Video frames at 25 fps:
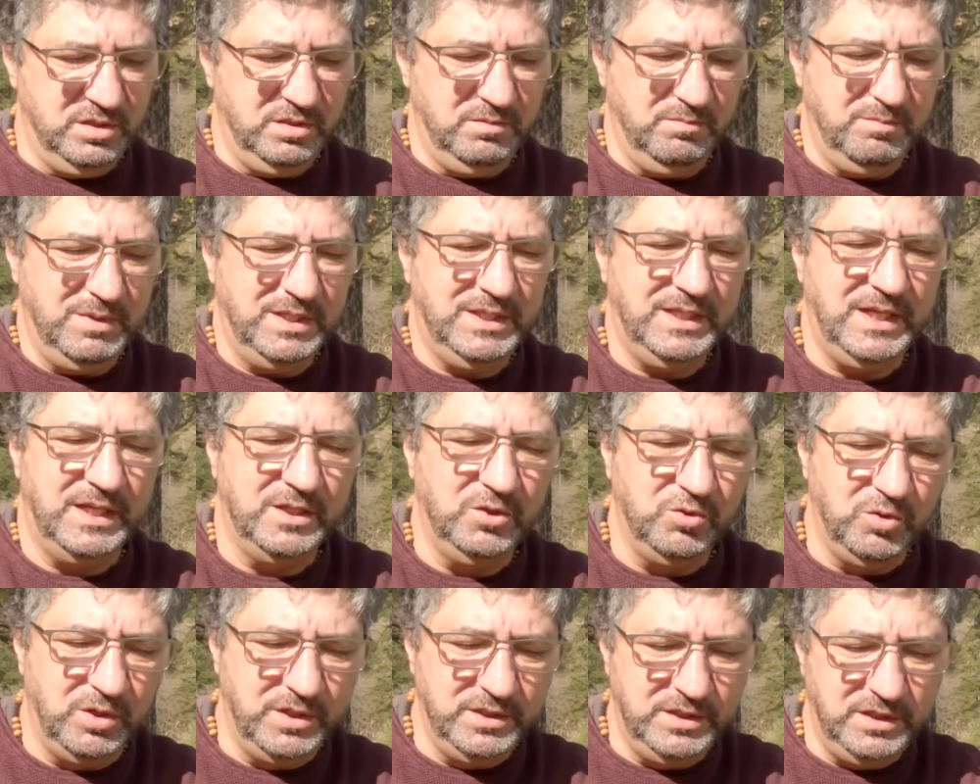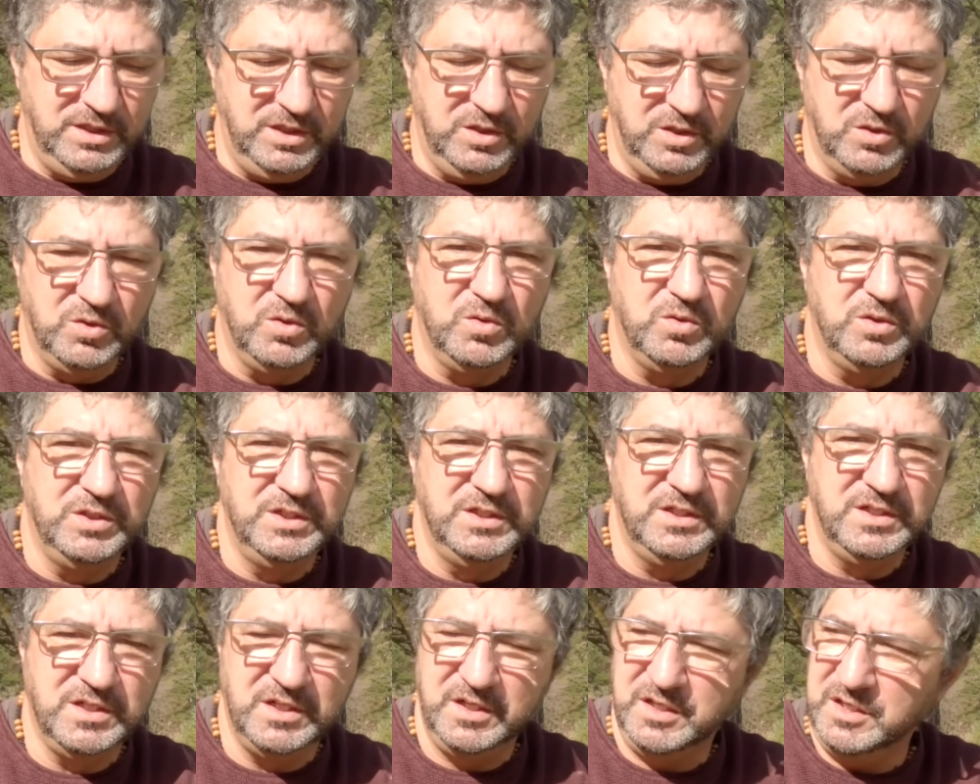mettendola in tiro con
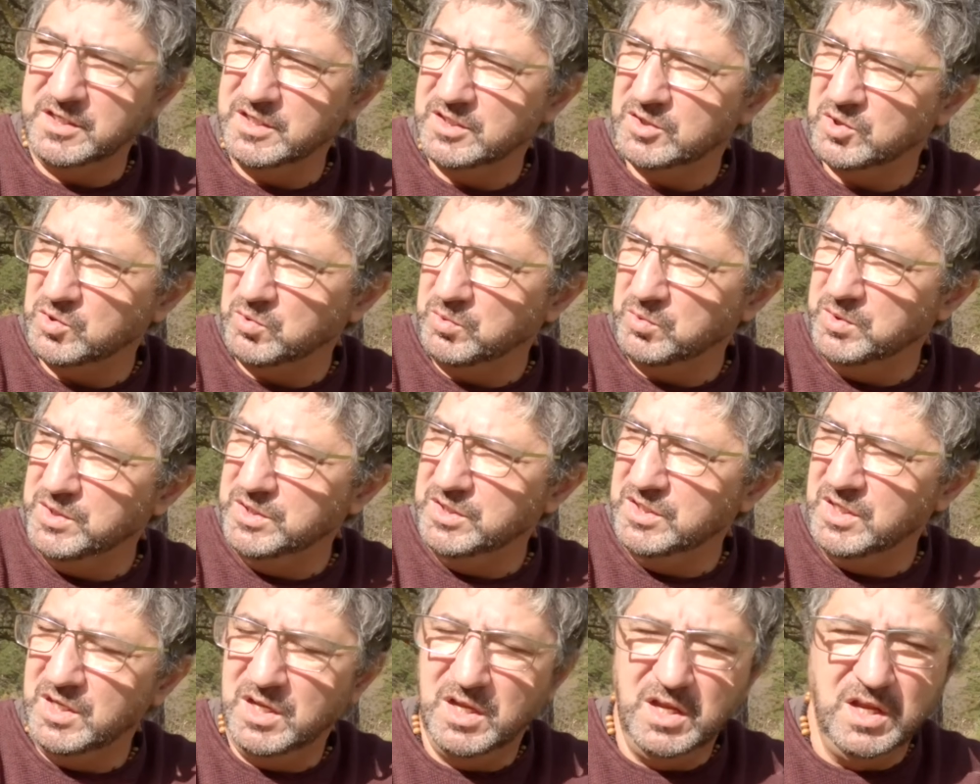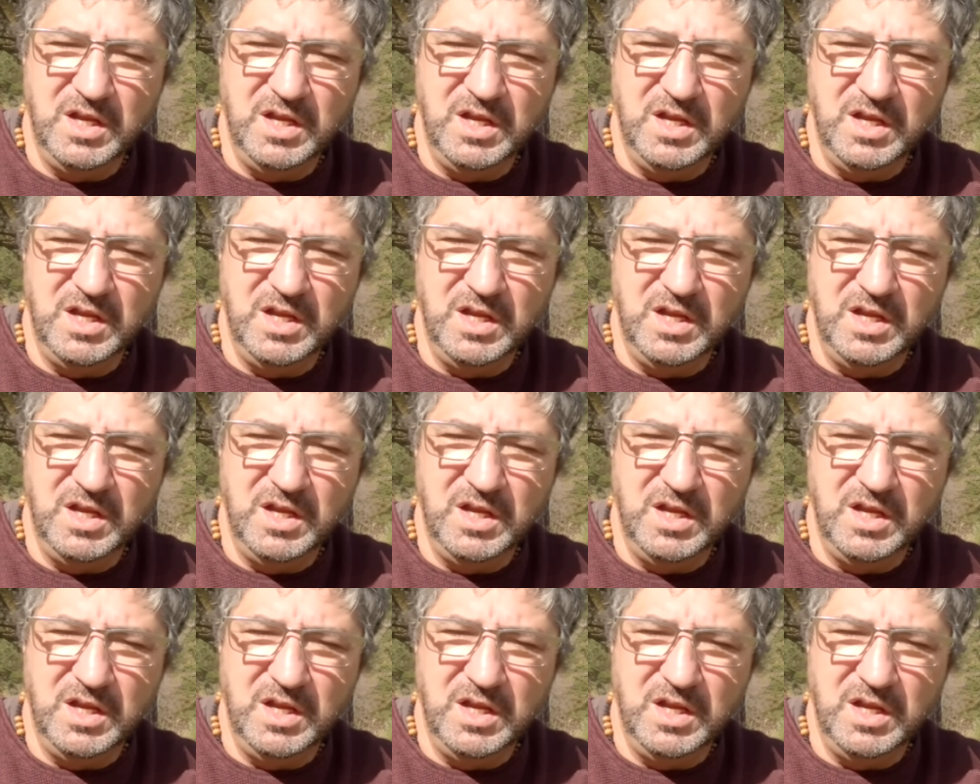il cricchetto quindi